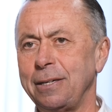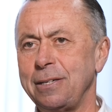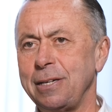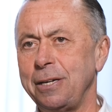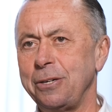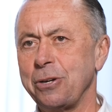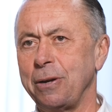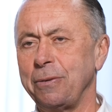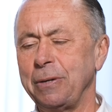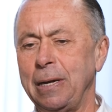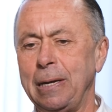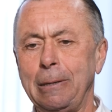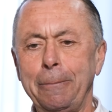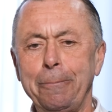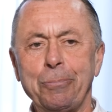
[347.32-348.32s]
Gesellschaft.
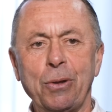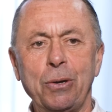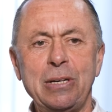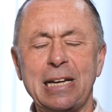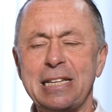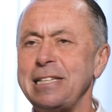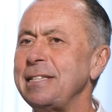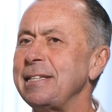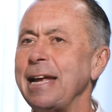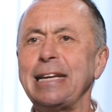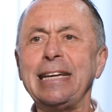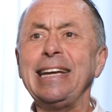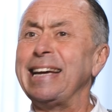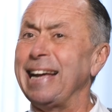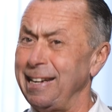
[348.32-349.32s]
Und das ist
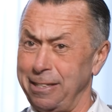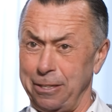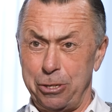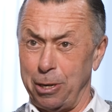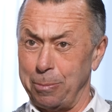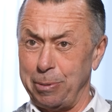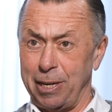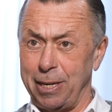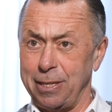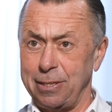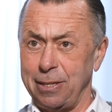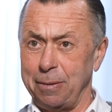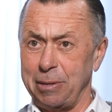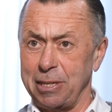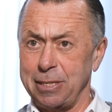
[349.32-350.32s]
ein gigantischer
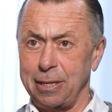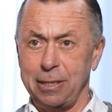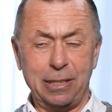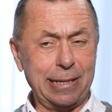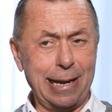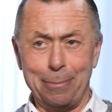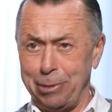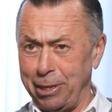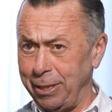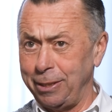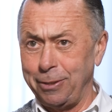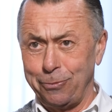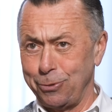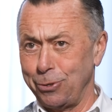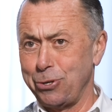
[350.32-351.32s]
Preis, den man zahlt. Ich kann mir
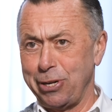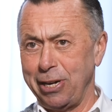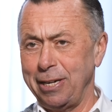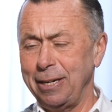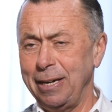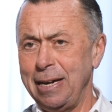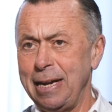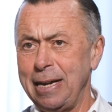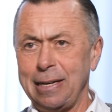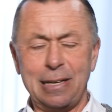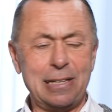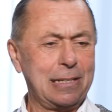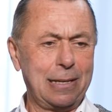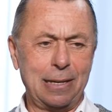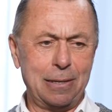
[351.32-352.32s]
nicht vorstellen,
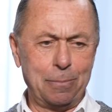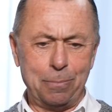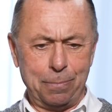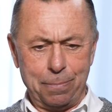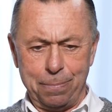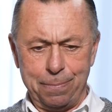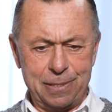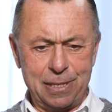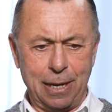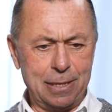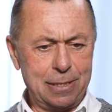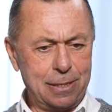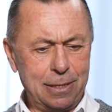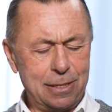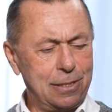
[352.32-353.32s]
dass äh,
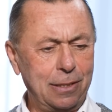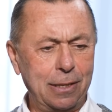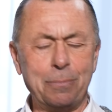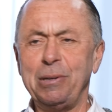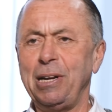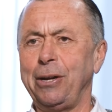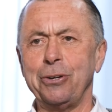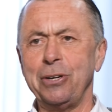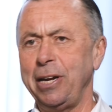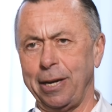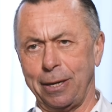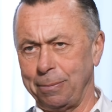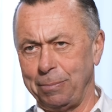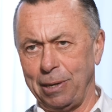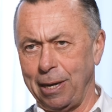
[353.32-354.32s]
Sarrazin ist sicher
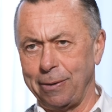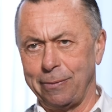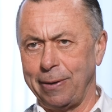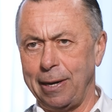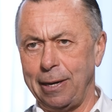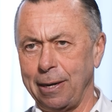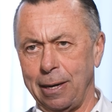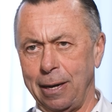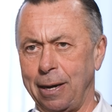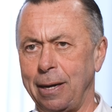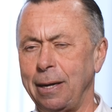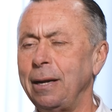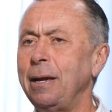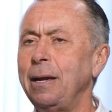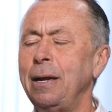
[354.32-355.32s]
Millionär mittlerweile,
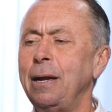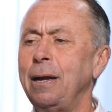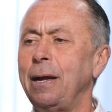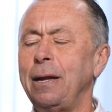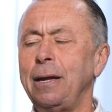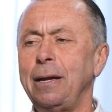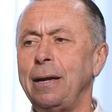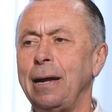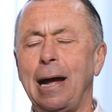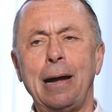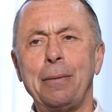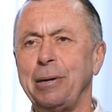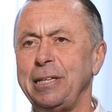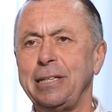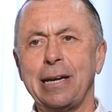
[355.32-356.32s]
klar.
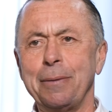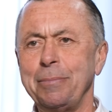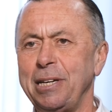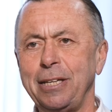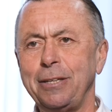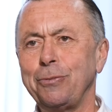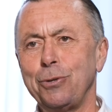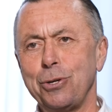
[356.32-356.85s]
Aber ich kann mir nicht